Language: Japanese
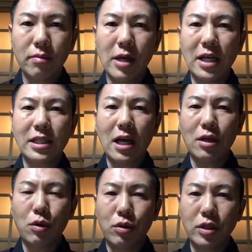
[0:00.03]
皆
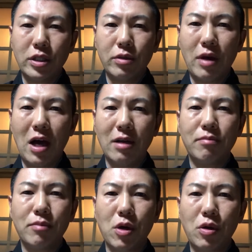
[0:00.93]
さんこんにちは
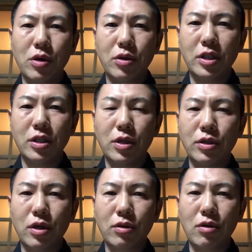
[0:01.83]
妙流寺
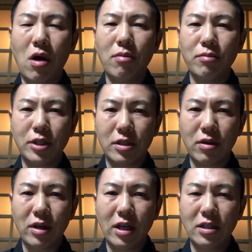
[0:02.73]
住職の水
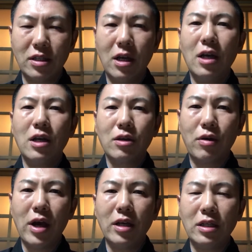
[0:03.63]
野です
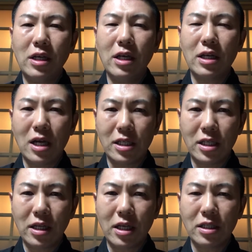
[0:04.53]
ご縁に感
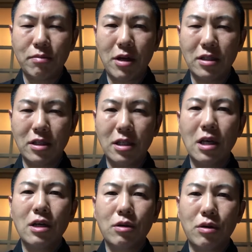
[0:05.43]
謝いたします
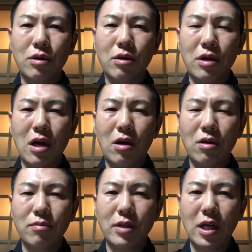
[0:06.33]
この動画
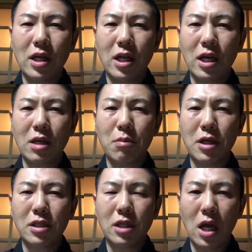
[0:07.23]
を見ていただき
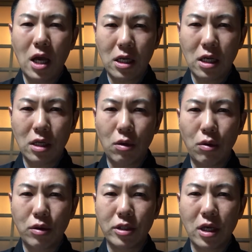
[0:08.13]
ましてありがと
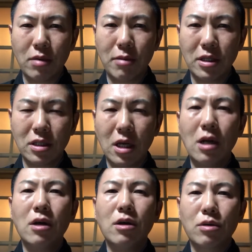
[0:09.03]
うございます
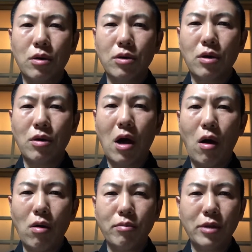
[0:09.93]
この動
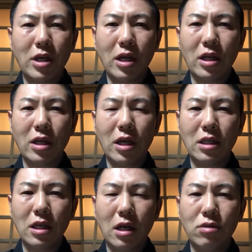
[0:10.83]
画を見ていただ
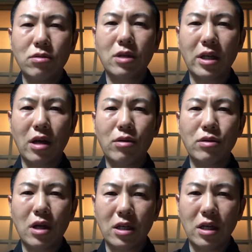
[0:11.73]
いている方の
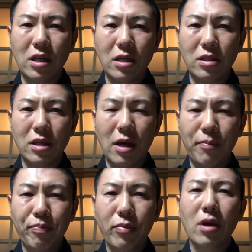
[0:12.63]
中でですね
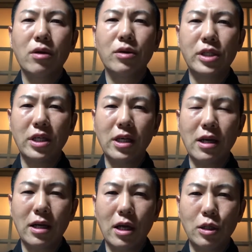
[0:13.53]
不思議
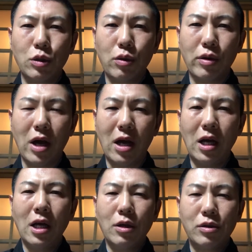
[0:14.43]
な現象や
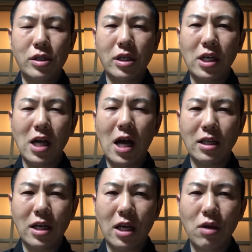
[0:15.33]
不思議な
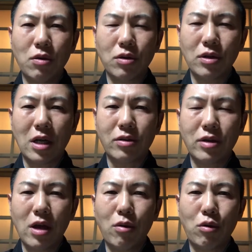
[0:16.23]
出来事など
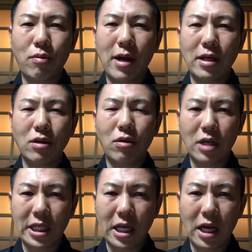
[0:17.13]
でお困りの
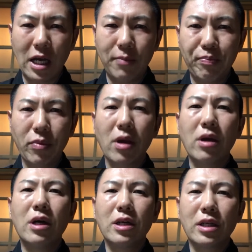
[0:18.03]
方や
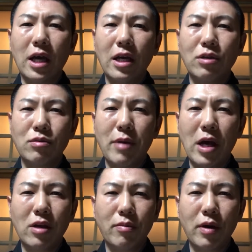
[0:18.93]
原因不
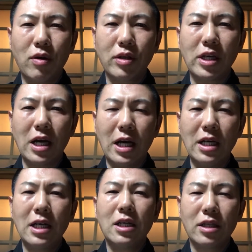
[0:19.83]
明の病気
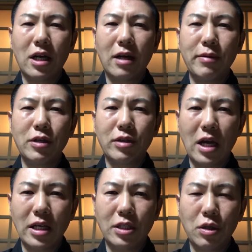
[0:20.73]
や長引く
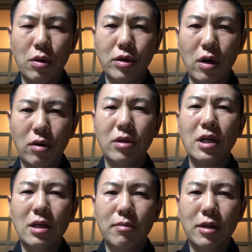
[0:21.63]
体調不良
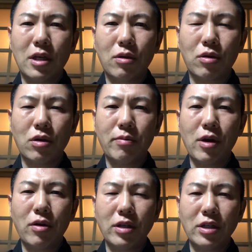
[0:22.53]
またどこの
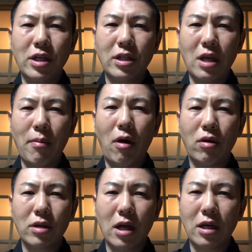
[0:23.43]
病院に行って
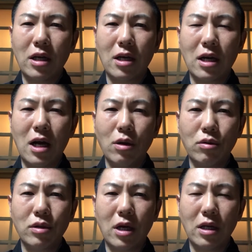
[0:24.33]
もなかなか
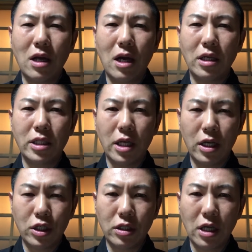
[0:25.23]
良くならない
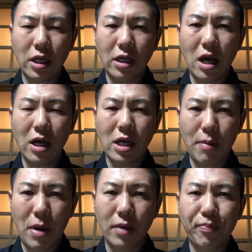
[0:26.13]
精神的な
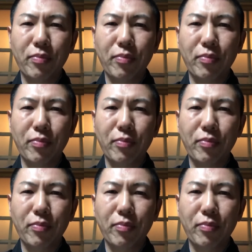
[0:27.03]
病